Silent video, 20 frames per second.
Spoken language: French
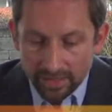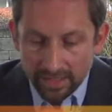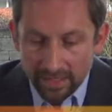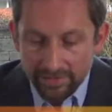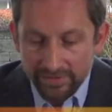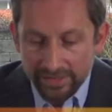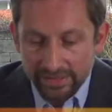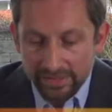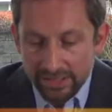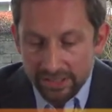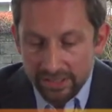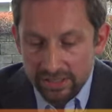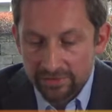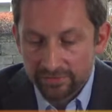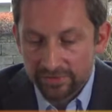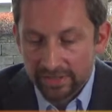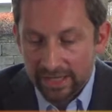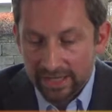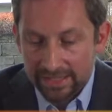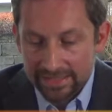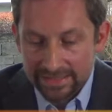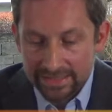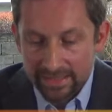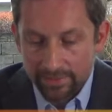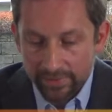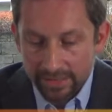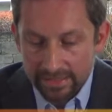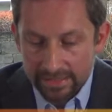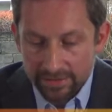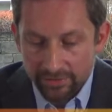avec des chiffres assez
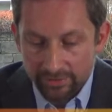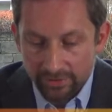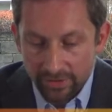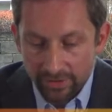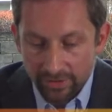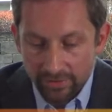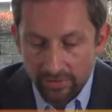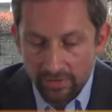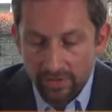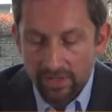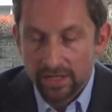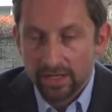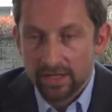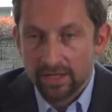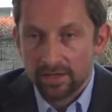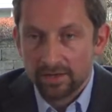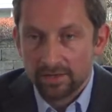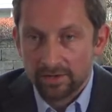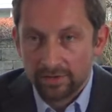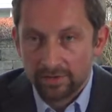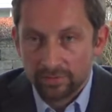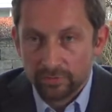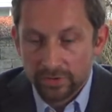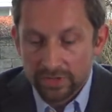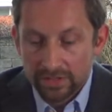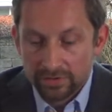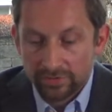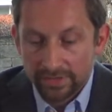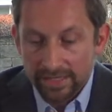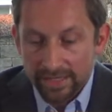impressionnants, euh,
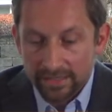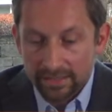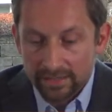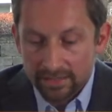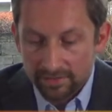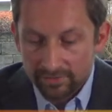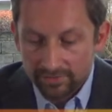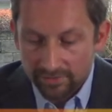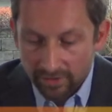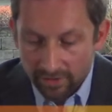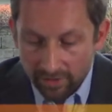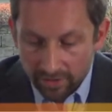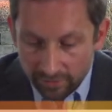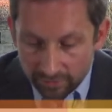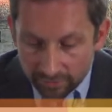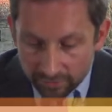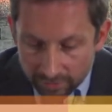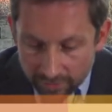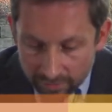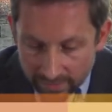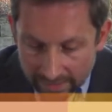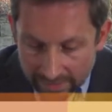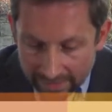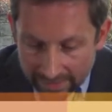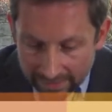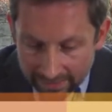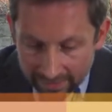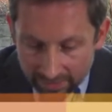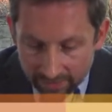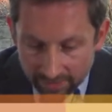puisqu'on arrive en
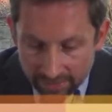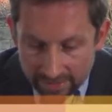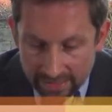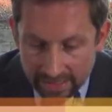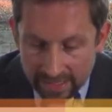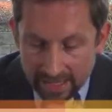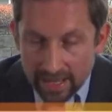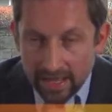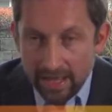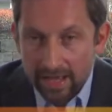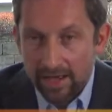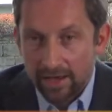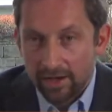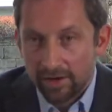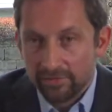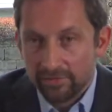2014 à